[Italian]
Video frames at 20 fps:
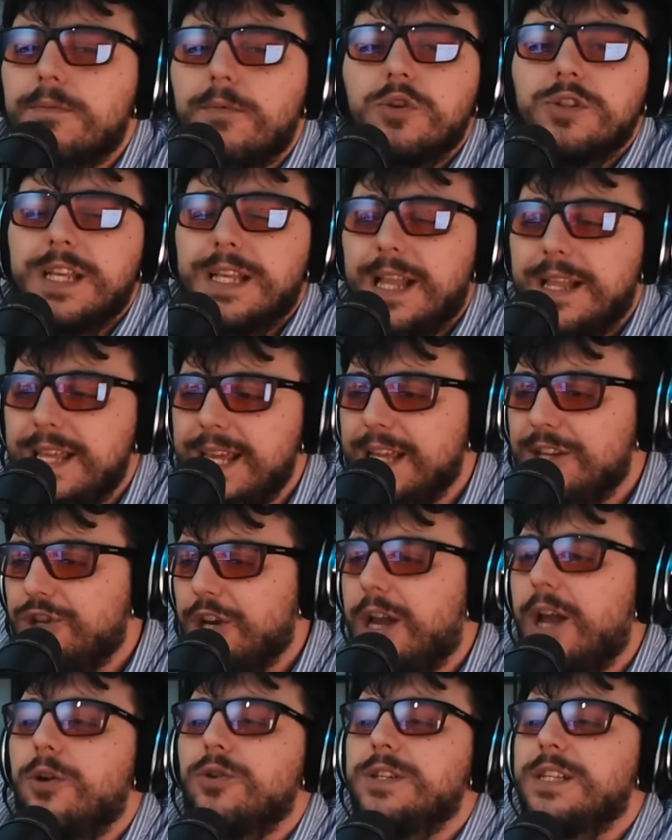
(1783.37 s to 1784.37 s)
cosa da dire,
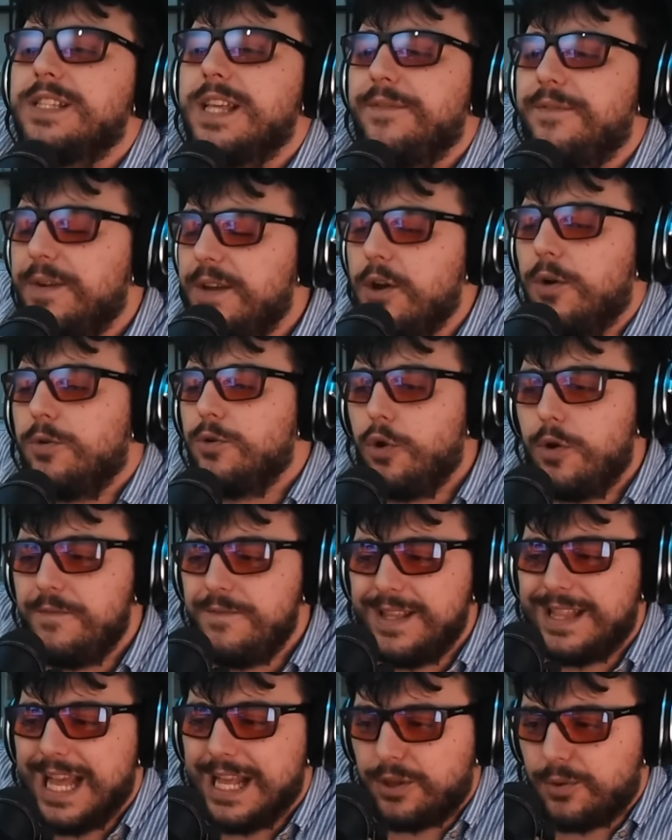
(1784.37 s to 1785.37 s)
cioè che cosa stai... Io l'ho
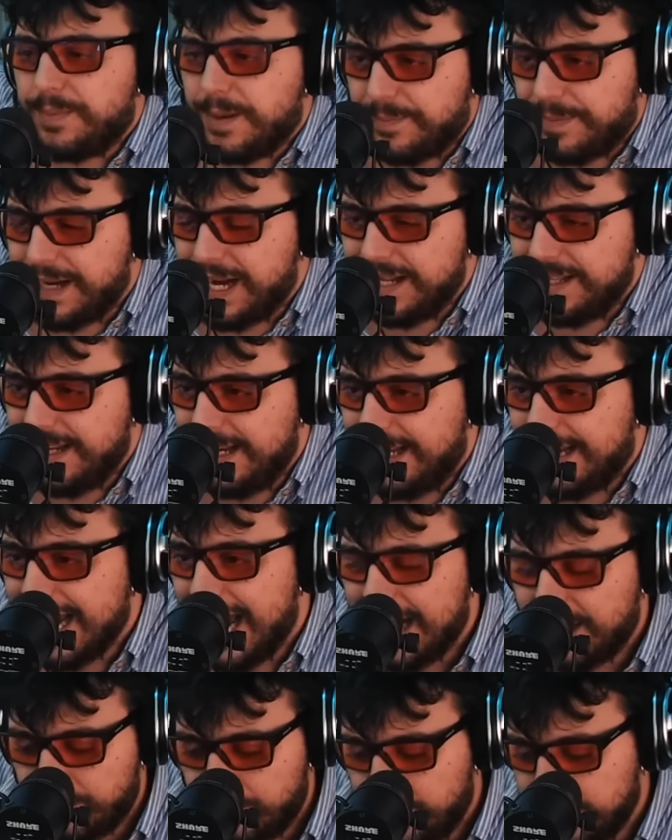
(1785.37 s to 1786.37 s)
invitato per parlare di
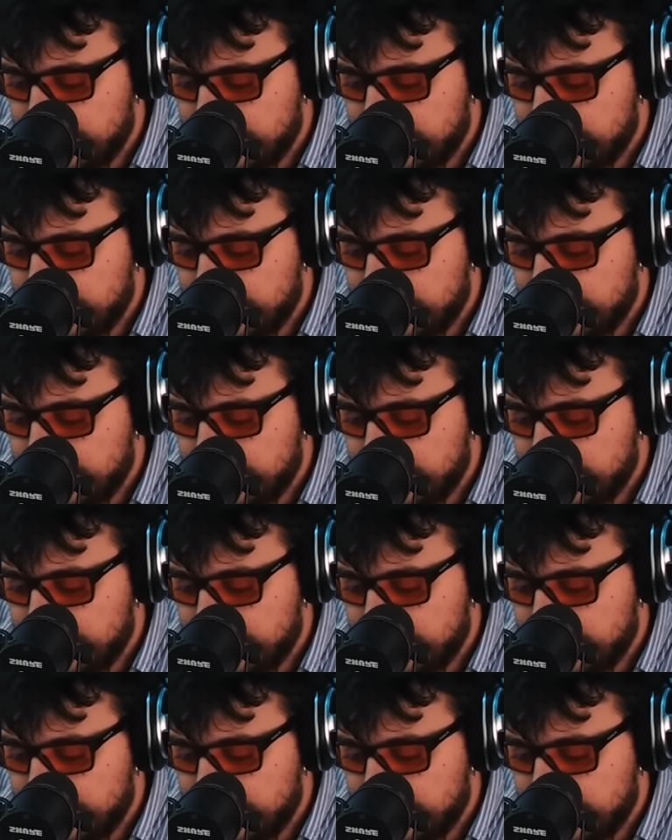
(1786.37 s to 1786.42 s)
Riccardo,